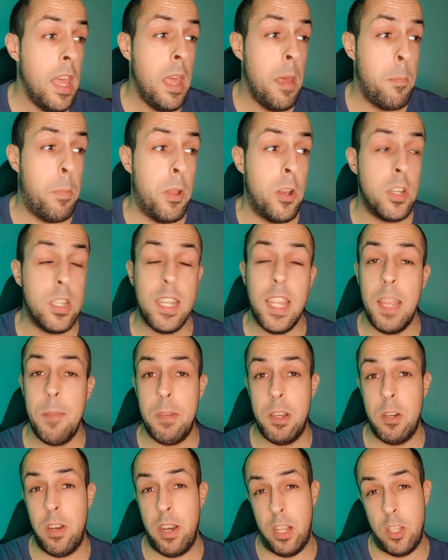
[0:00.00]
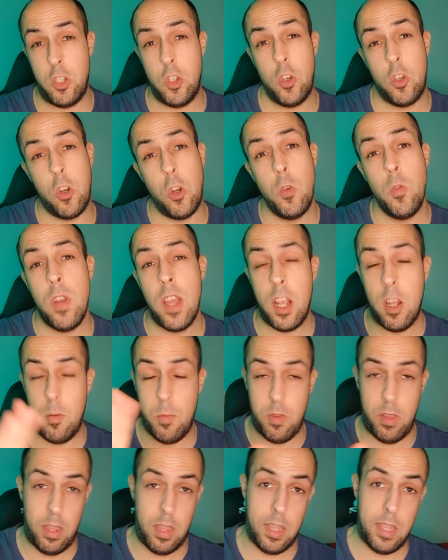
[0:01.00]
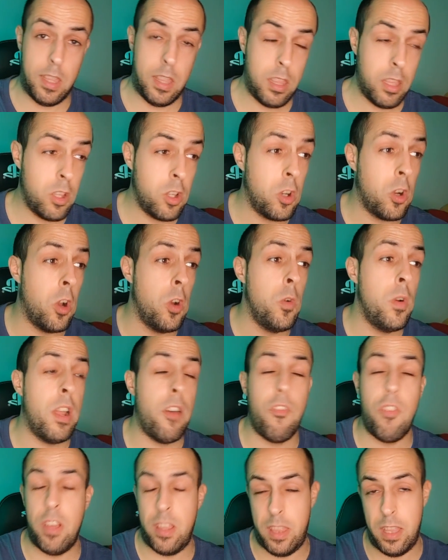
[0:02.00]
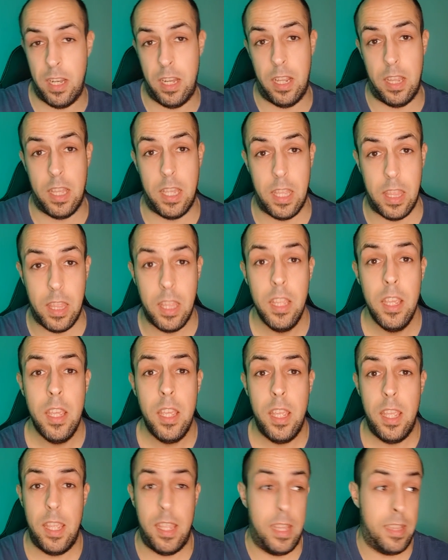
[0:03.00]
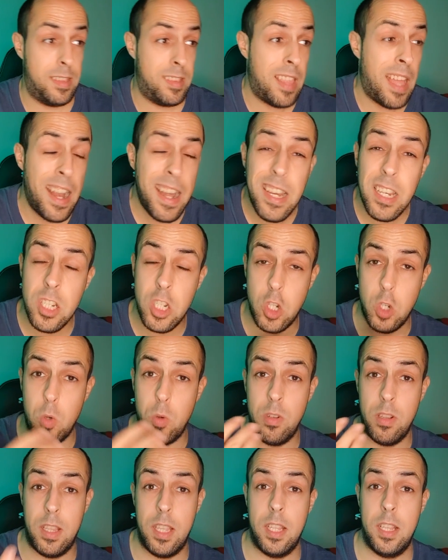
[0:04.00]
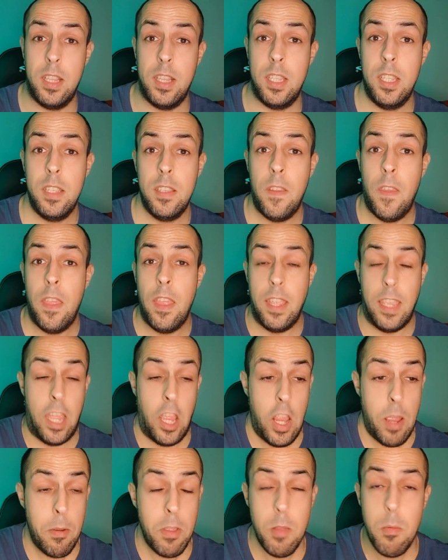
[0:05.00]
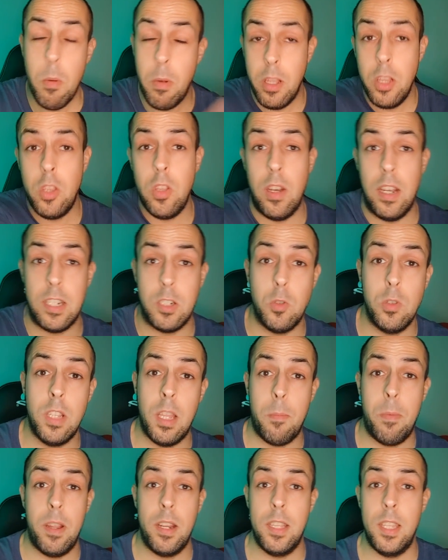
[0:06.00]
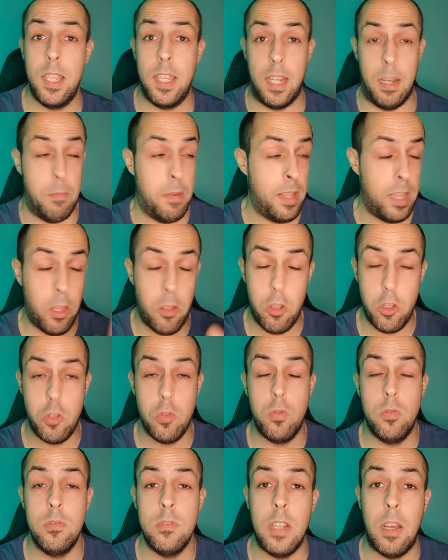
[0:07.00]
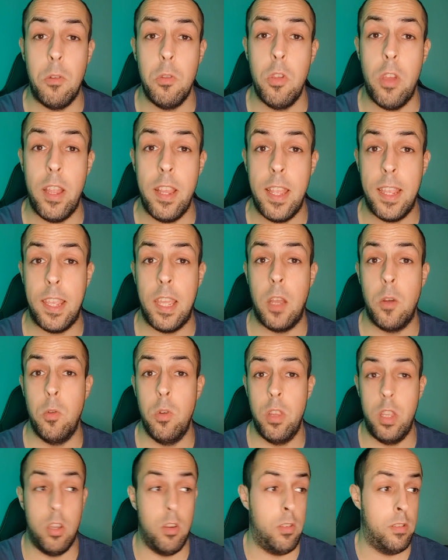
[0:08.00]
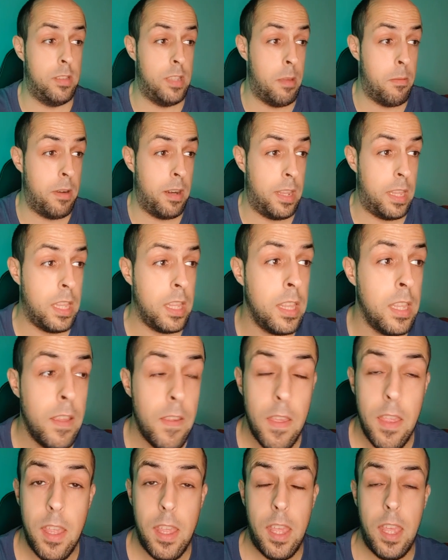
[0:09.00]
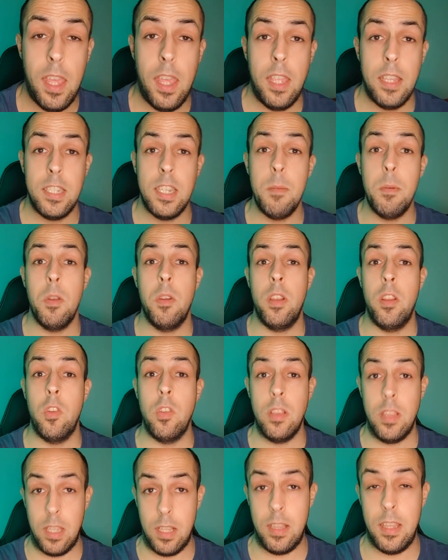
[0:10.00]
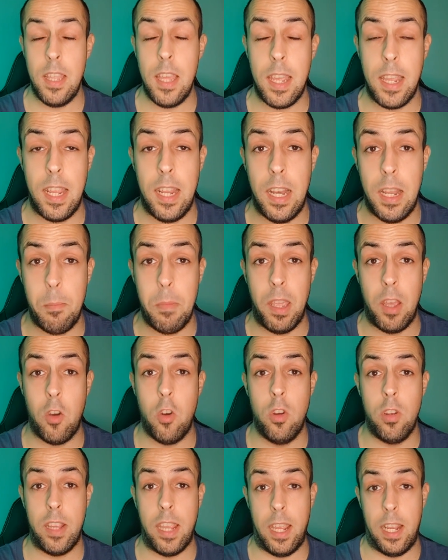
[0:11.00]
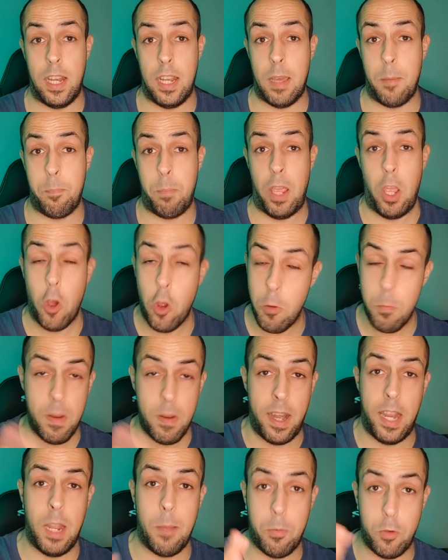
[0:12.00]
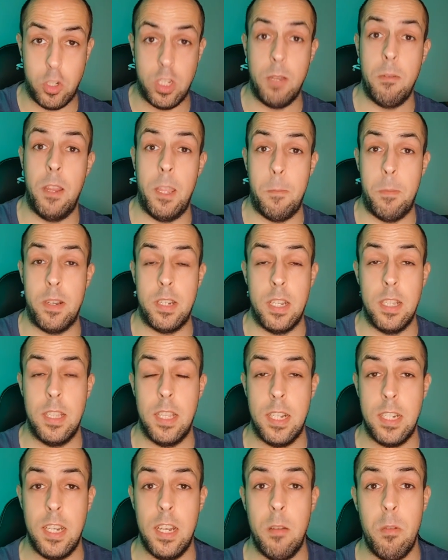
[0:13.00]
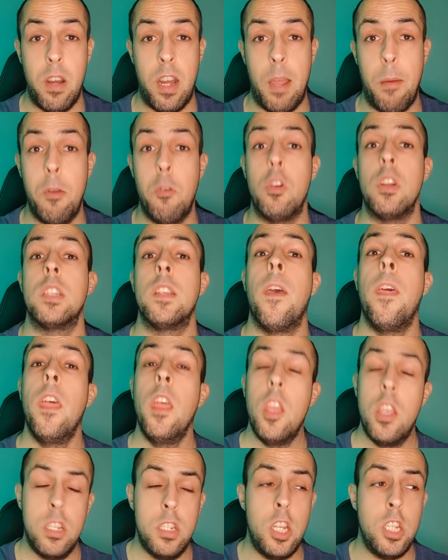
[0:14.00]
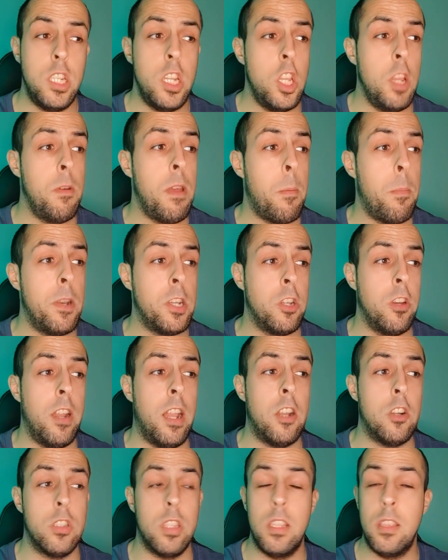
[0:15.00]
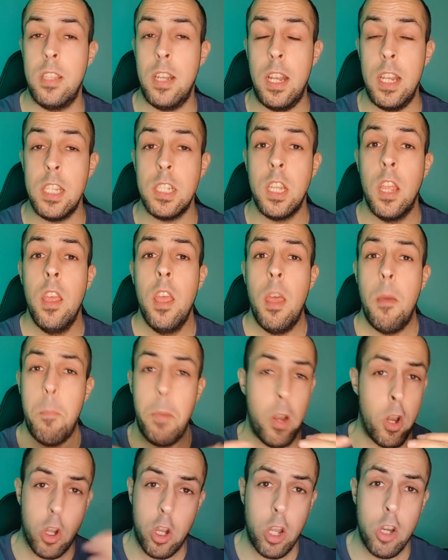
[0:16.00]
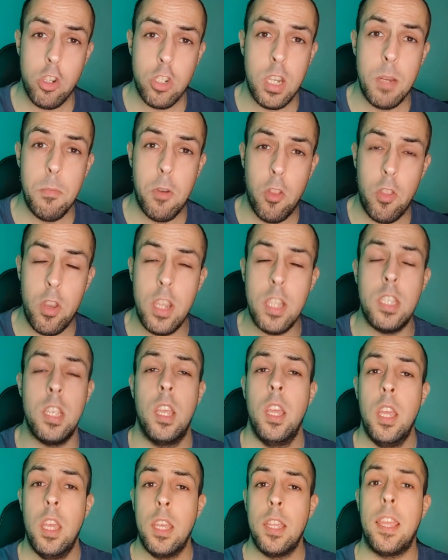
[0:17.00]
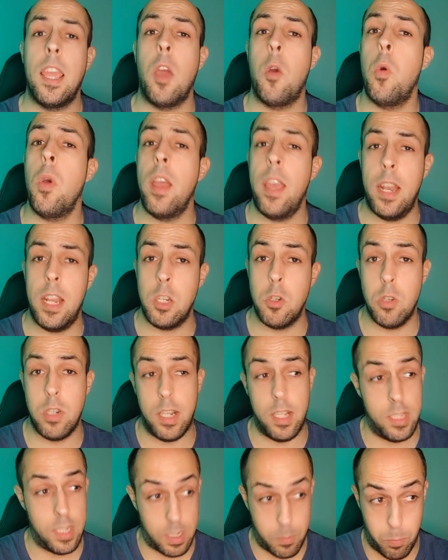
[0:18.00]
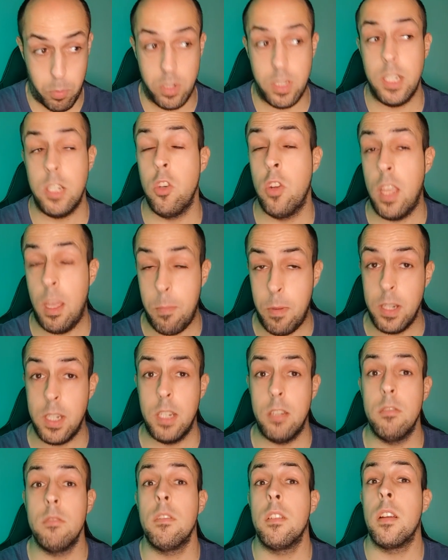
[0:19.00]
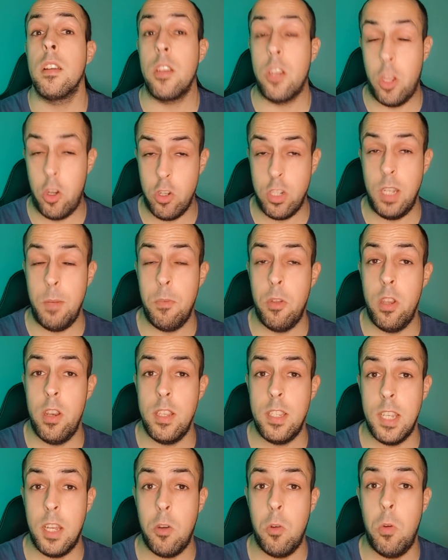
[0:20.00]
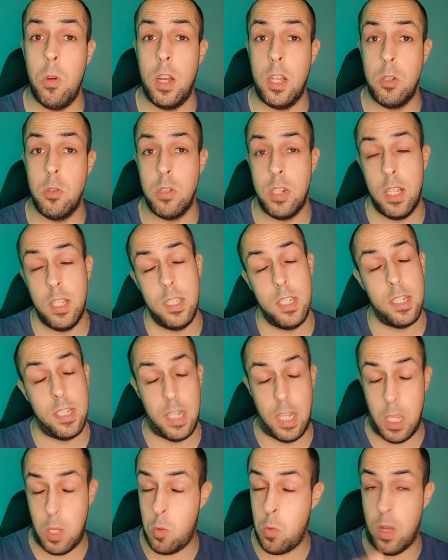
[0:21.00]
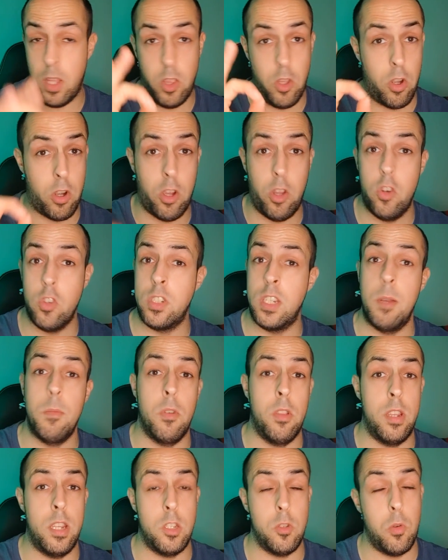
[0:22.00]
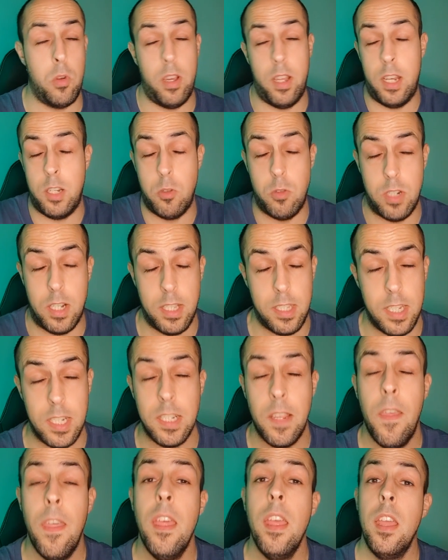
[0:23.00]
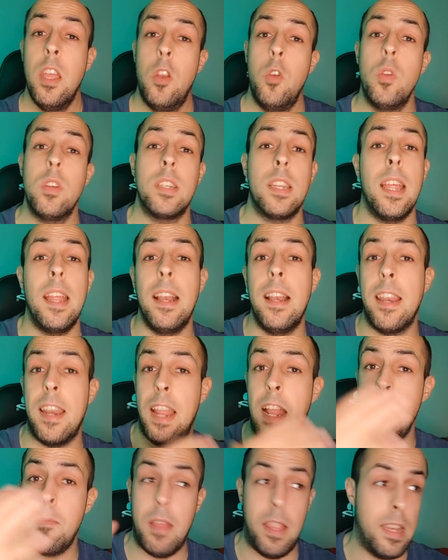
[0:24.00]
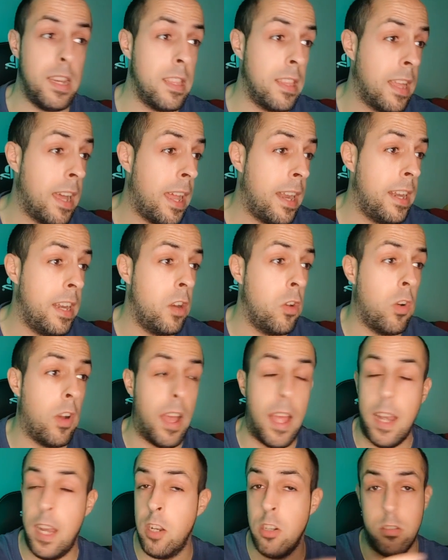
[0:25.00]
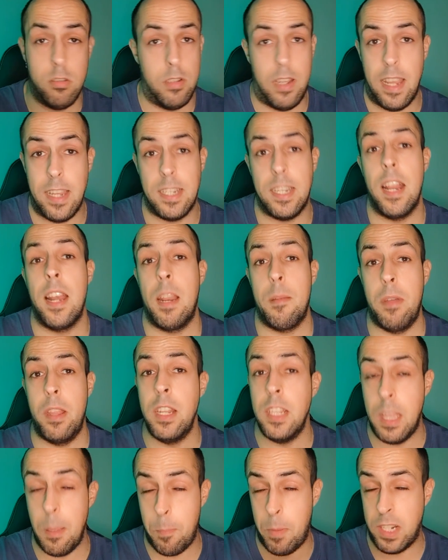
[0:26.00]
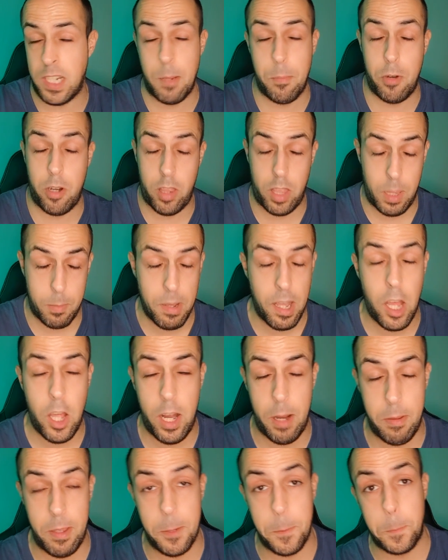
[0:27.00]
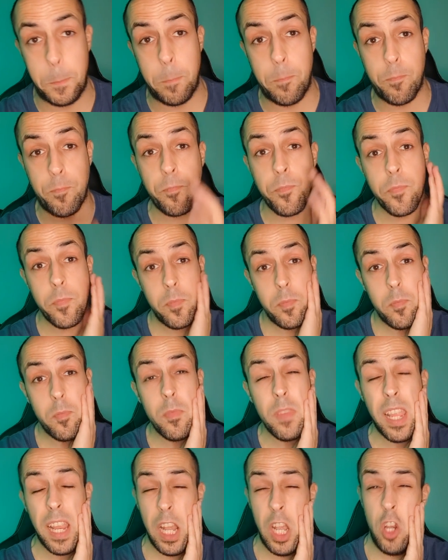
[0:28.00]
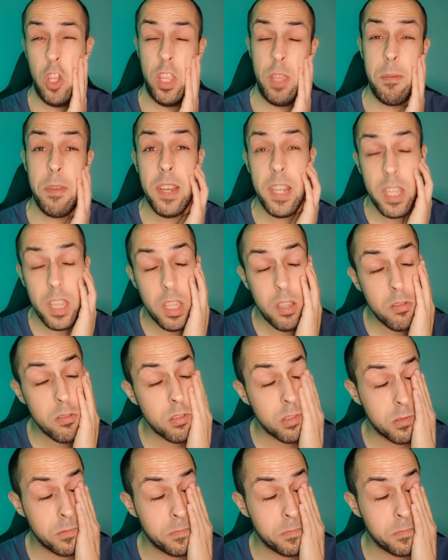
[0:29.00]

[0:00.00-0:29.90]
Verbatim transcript: pero es que además lo han hecho con una comodidad, con una facilidad tan insultante, que ya ha habido un momento en la segunda parte que le han mandado de hecho un audio a Iñaki Angulo, digo, de verdad, eh, Simeone no entendía que la, mejor, que la peor manera posible de presentarse en el Bernabéu es, sí, sí, yo voy a presionar a los centrales, pero Cross y Modric que jueguen a sus anchas. Pues es lo que ha pasado. Cross y Modric han jugado a sus anchas y cuando Cross y Modric juegan a sus anchas, no es que el Real Madrid gane, no gane, no, es que el Real Madrid te pasa por encima. Ahora bien, lo de Vinicius.